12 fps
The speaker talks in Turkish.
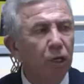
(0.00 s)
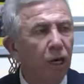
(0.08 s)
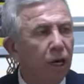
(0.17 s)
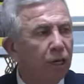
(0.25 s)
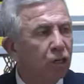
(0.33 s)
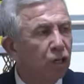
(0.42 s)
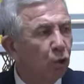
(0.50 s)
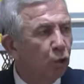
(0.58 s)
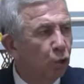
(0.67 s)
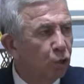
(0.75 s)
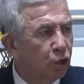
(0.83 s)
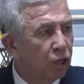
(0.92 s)
haricinde
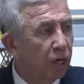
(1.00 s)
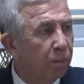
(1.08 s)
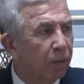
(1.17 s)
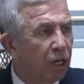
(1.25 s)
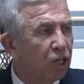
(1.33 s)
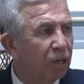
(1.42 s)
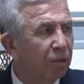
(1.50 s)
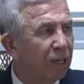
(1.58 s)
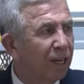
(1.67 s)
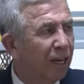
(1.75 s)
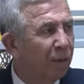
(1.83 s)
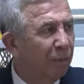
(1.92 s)
konuşacak başka bir
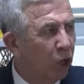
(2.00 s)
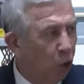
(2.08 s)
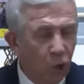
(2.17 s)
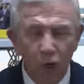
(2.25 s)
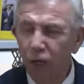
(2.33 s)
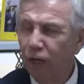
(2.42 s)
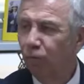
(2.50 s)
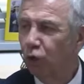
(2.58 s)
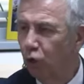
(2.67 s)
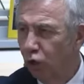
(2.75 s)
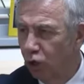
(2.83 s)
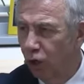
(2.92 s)
kelime yok.
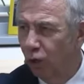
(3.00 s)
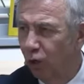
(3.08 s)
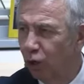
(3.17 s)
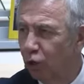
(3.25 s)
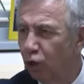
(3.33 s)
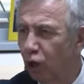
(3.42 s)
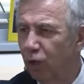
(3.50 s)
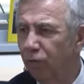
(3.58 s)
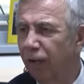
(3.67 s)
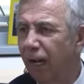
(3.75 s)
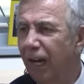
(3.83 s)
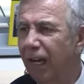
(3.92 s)
Türkçe konuşuyoruz
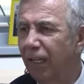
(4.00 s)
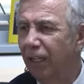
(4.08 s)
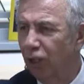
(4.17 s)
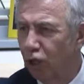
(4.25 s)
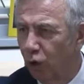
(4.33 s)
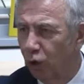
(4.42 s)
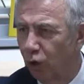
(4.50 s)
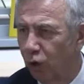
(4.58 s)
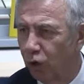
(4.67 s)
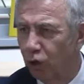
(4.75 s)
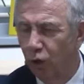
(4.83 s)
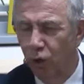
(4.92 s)
ve gayet açık
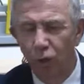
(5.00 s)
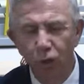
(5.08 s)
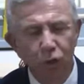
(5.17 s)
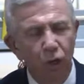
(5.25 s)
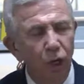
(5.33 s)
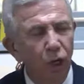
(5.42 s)
konuşuyoruz.